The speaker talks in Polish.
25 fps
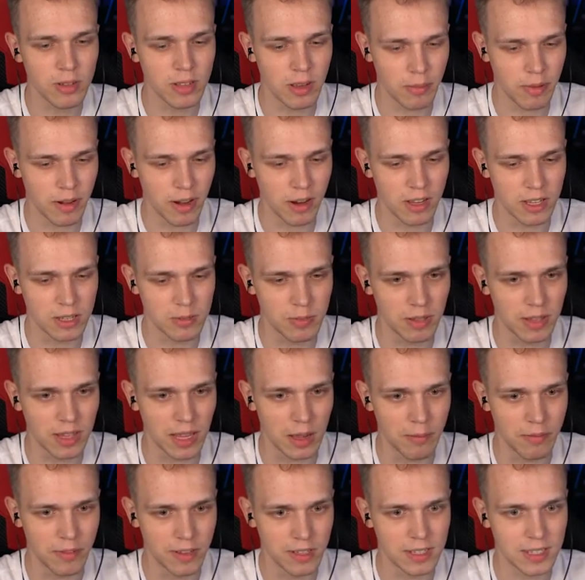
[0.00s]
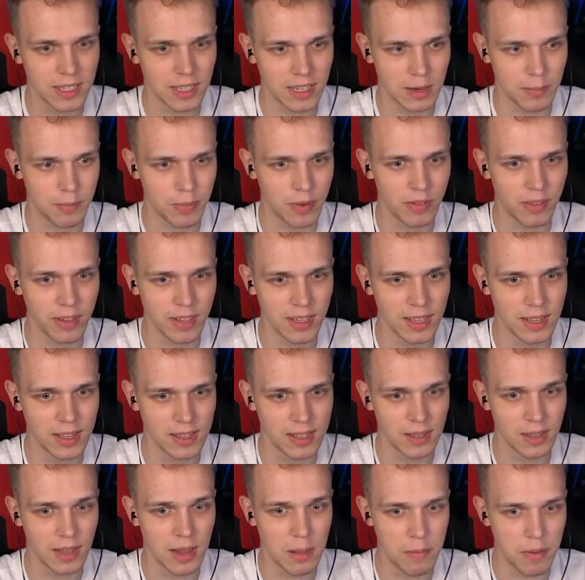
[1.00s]
zabierając mnie tam Więc tak naprawdę
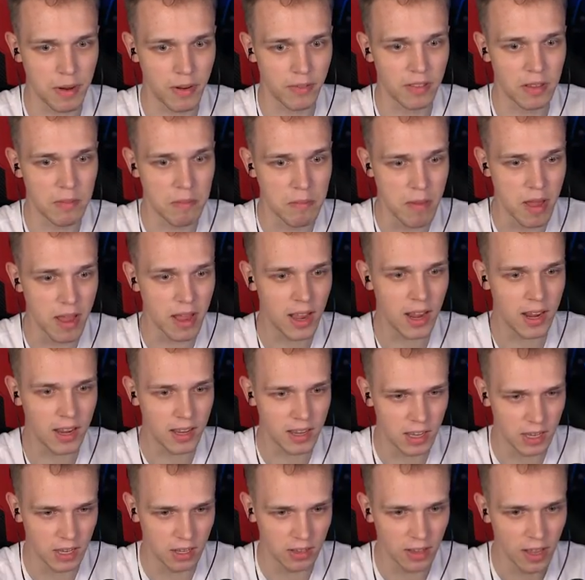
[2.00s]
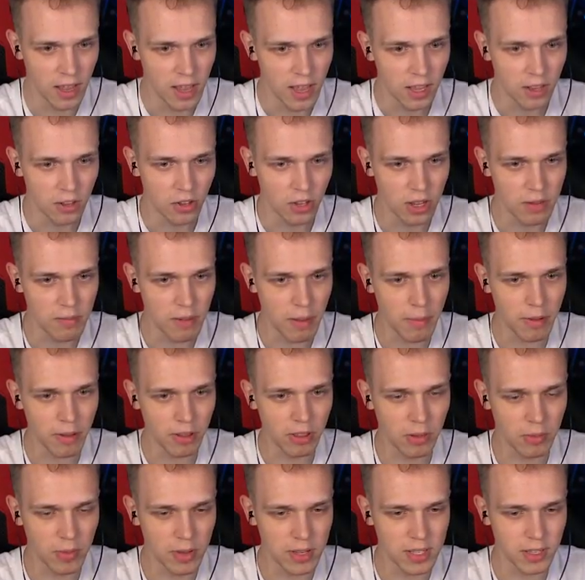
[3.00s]
jest naprawdę mega git no i mamy
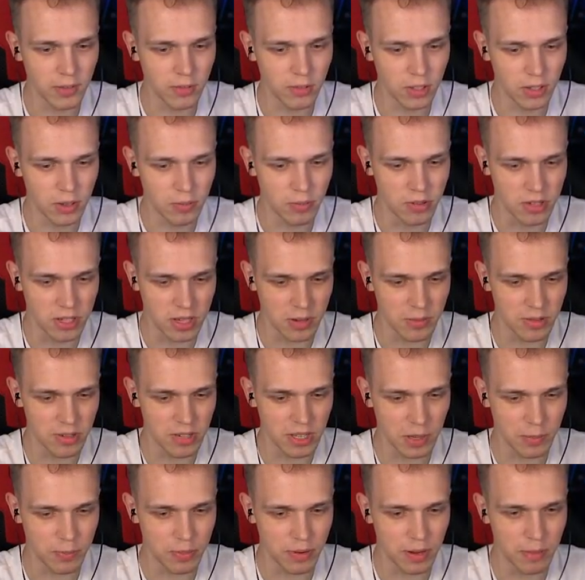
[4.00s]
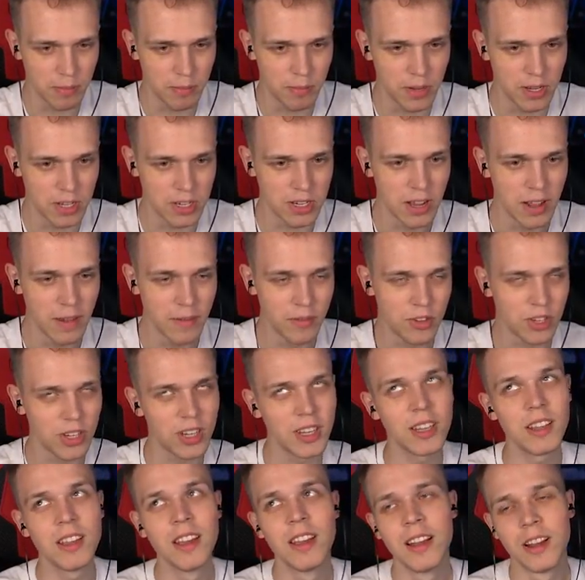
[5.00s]
to miejsce, w którym możemy, że tak powiem, być.
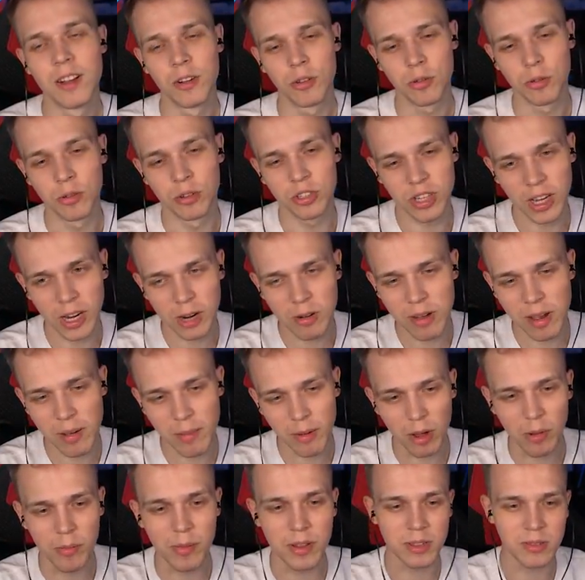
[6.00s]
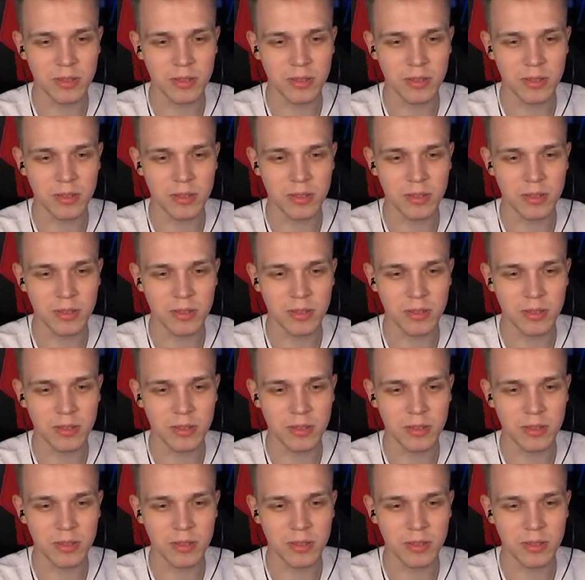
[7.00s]
Czyli uciekłem, on mnie